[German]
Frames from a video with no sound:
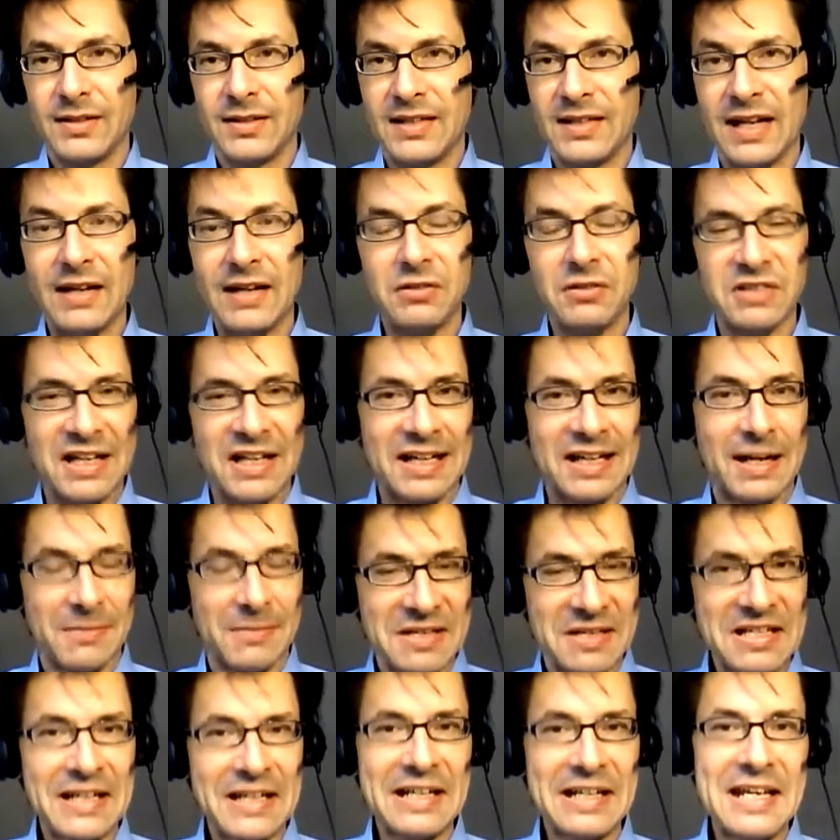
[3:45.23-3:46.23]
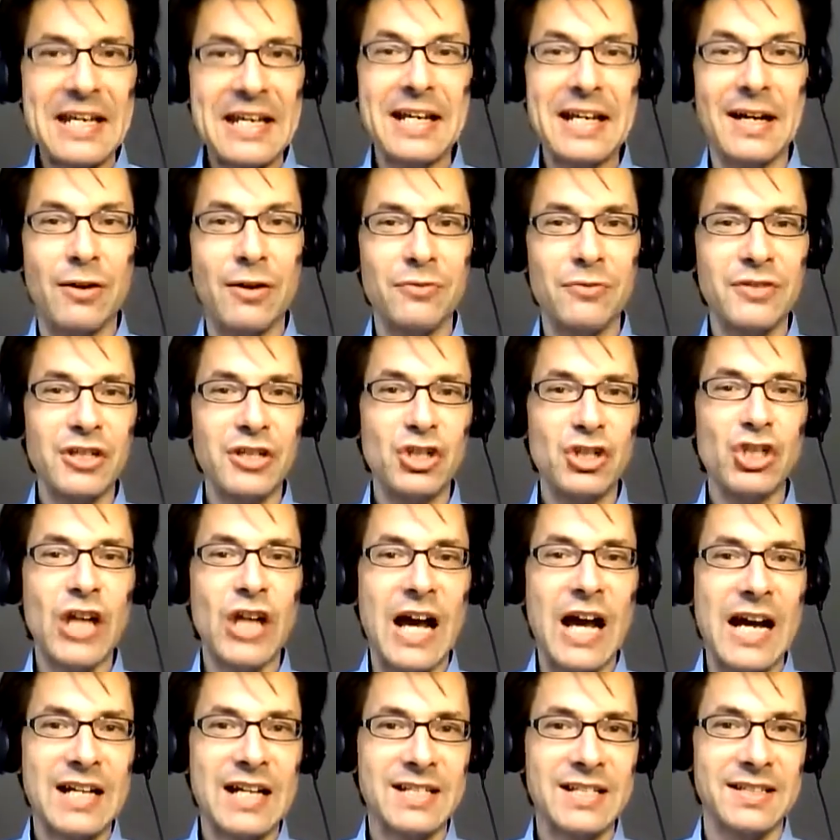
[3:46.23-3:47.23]
ja, und dann kann man dagegen auf die
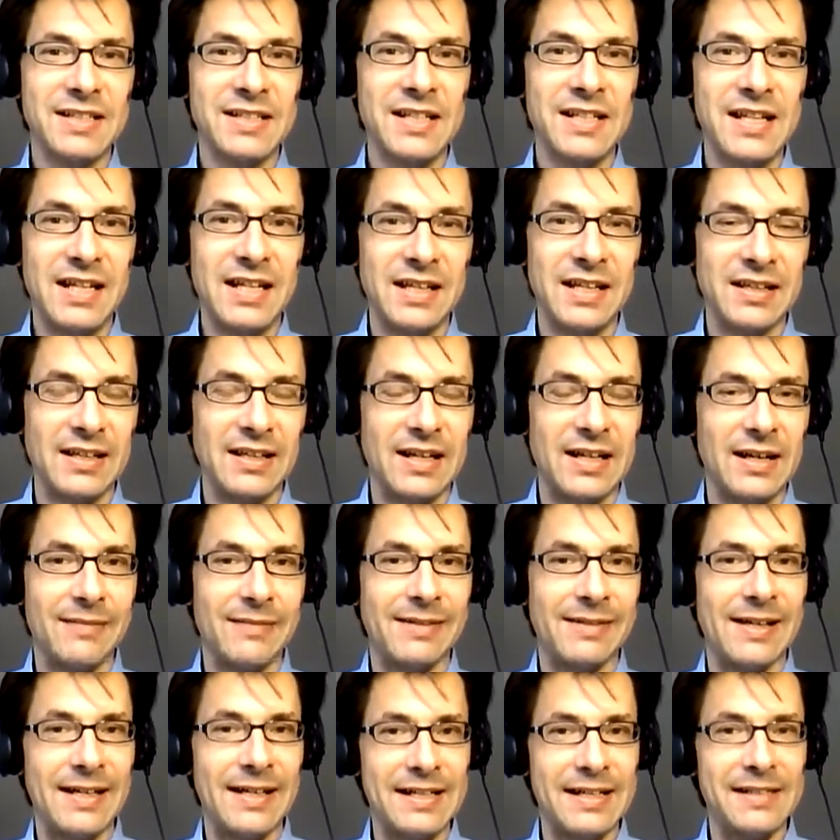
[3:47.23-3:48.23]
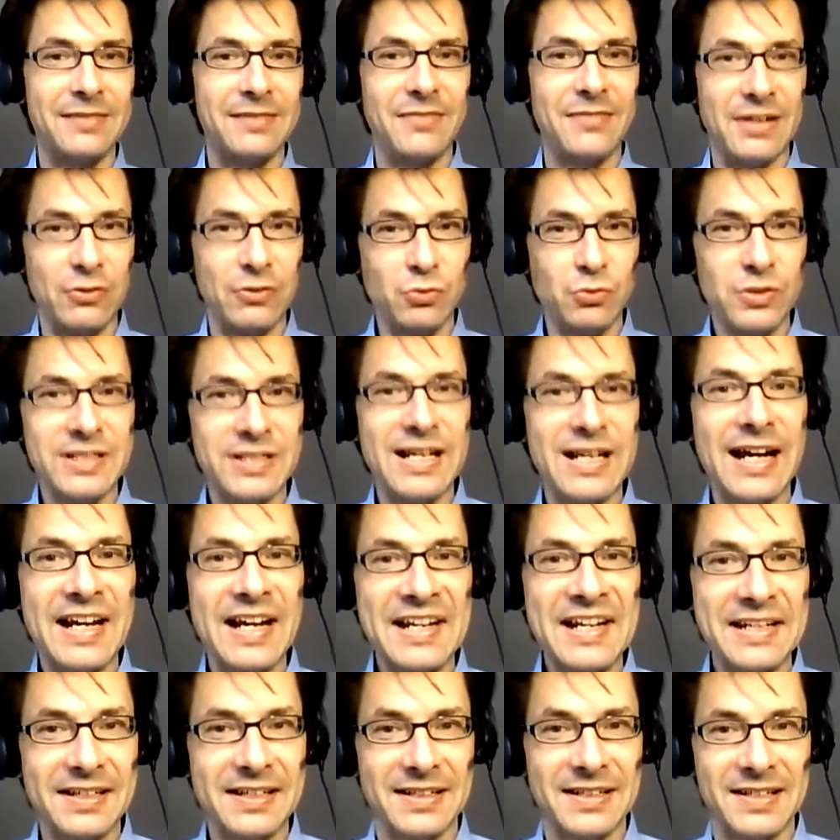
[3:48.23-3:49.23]
Straße gehen. Aber halt, wenn du
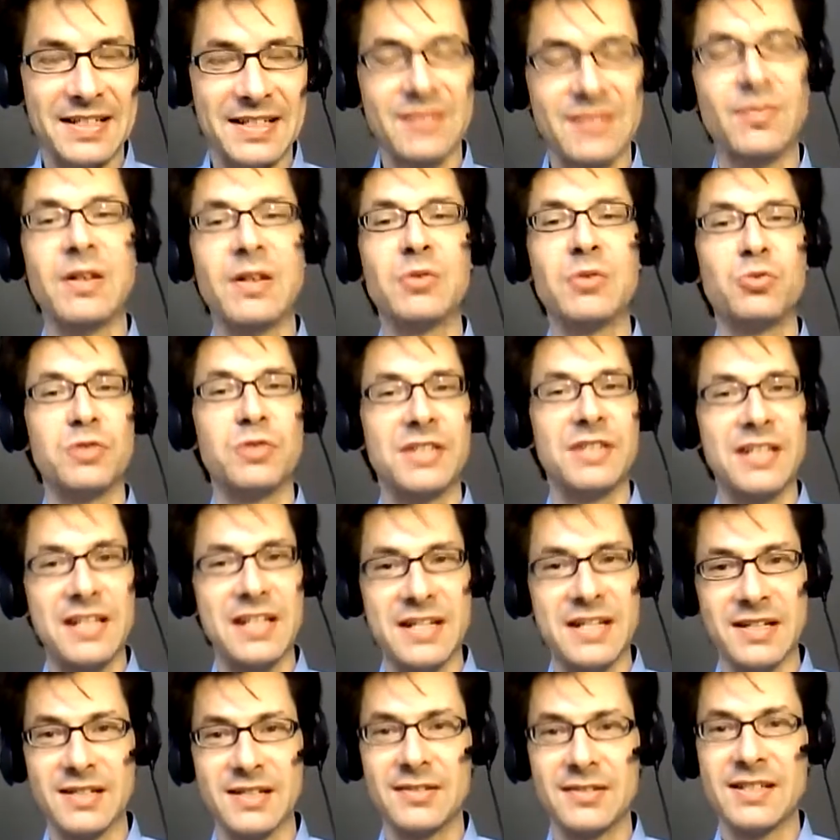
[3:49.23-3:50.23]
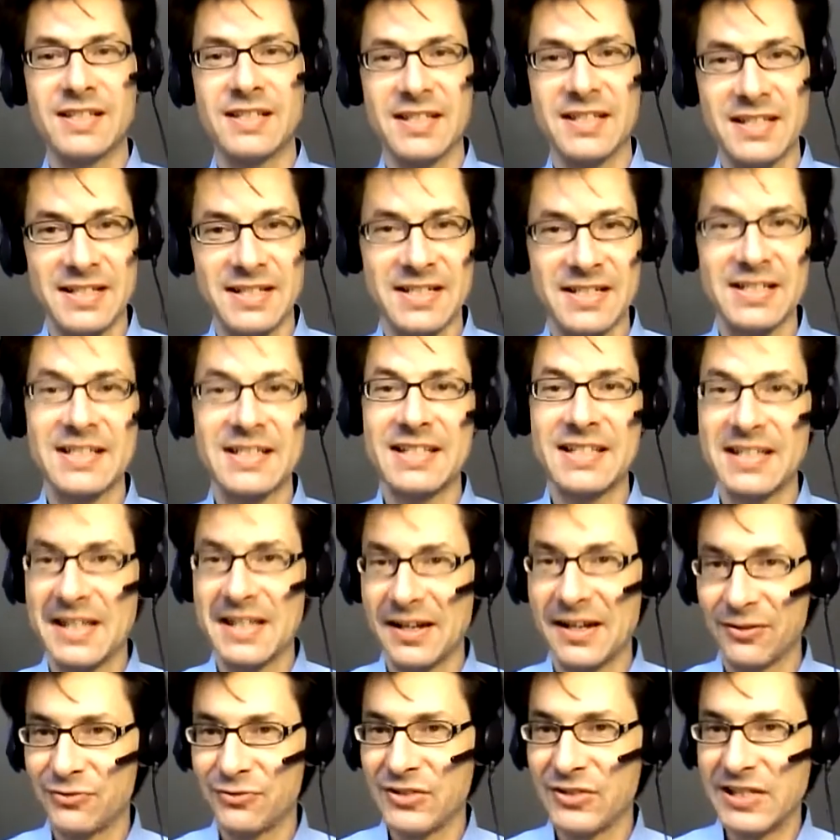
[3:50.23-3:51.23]
Zeit hast, wenn du sehr, sehr,
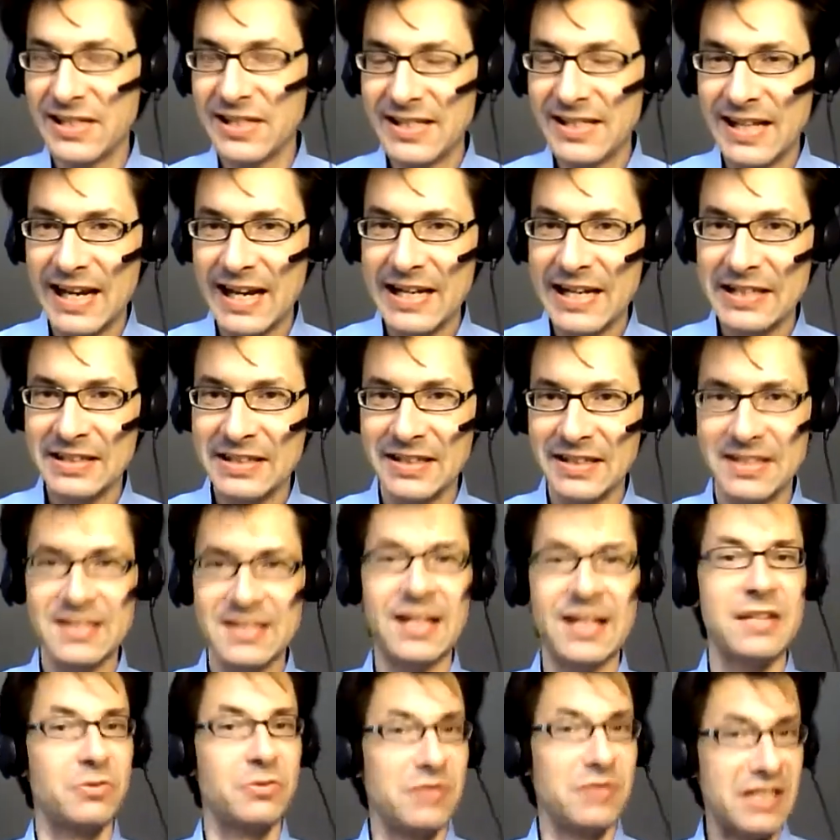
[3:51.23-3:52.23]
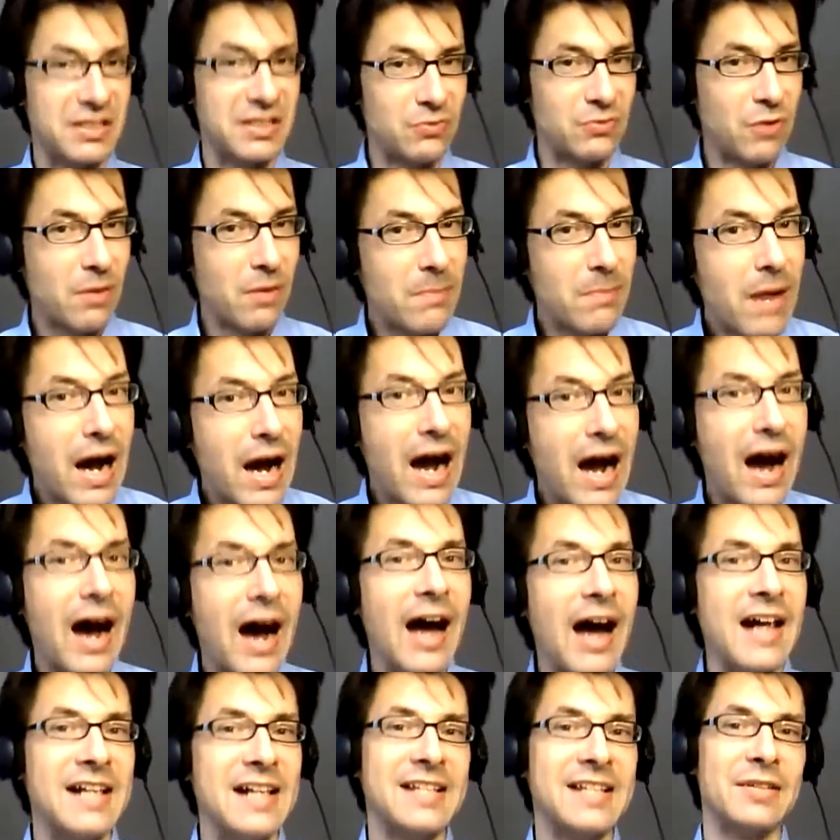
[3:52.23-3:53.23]
sehr viel Zeit hast, also nicht nur
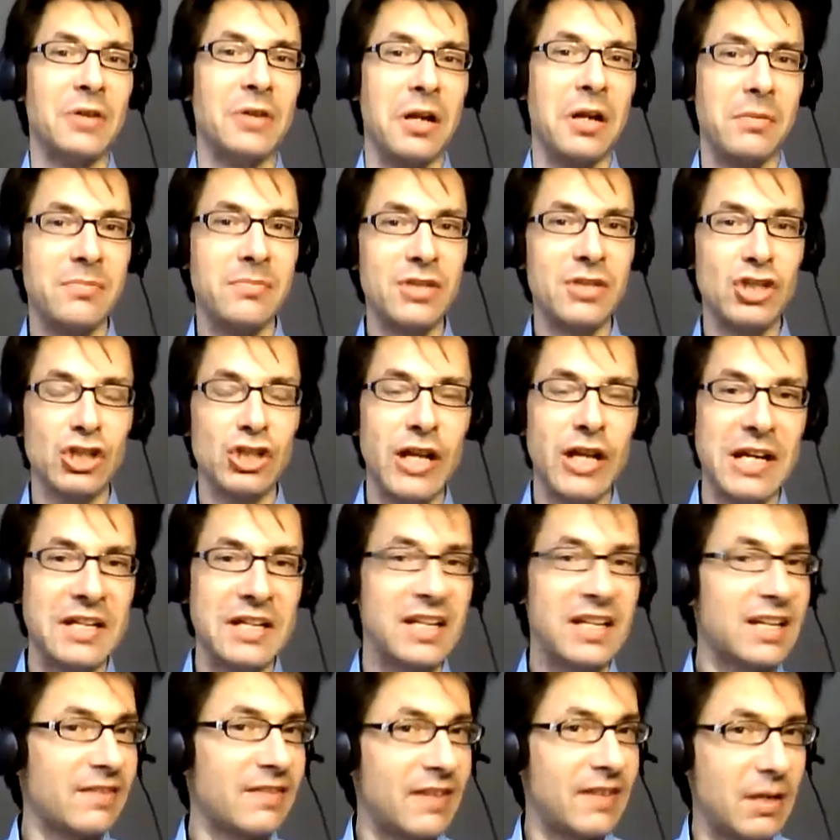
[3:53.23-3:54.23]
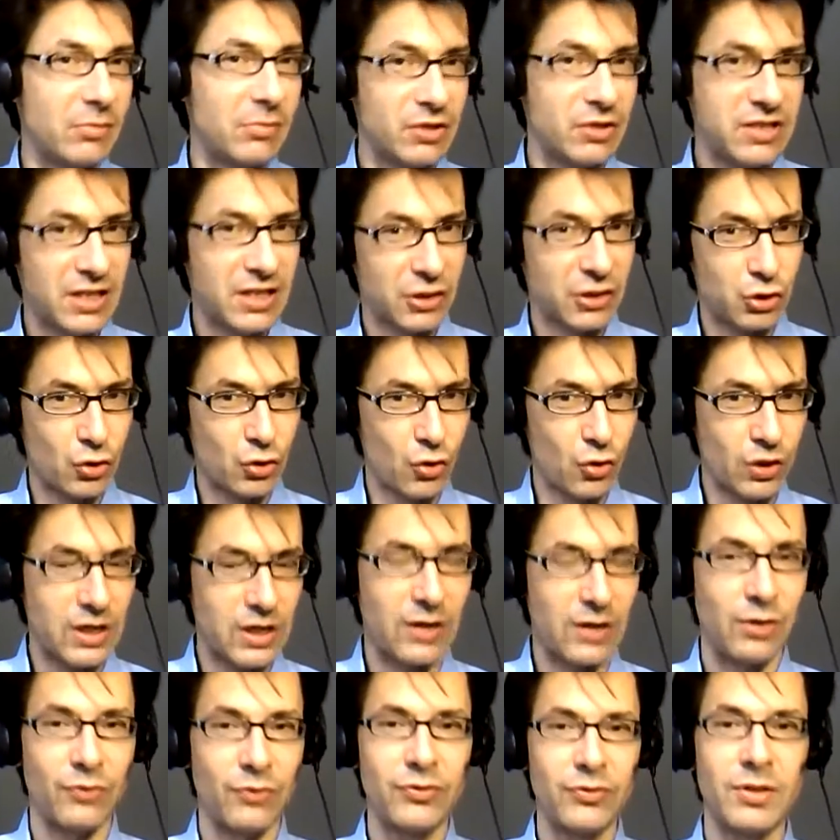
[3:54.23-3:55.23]
mal, sondern beständig, weil da muss ja
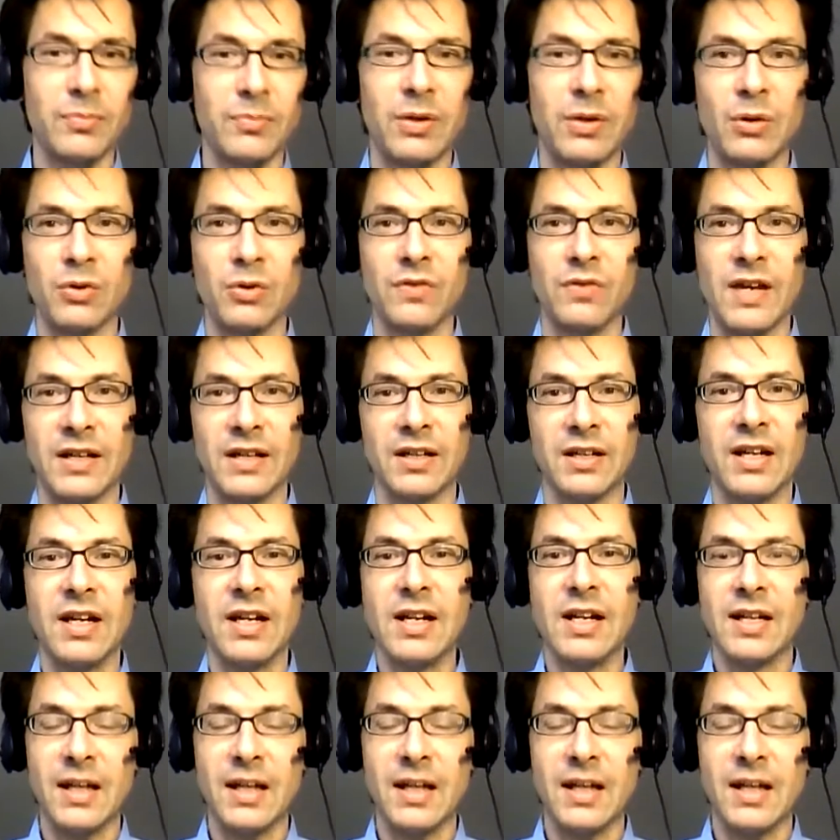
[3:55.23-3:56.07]
Druck aufgebaut werden.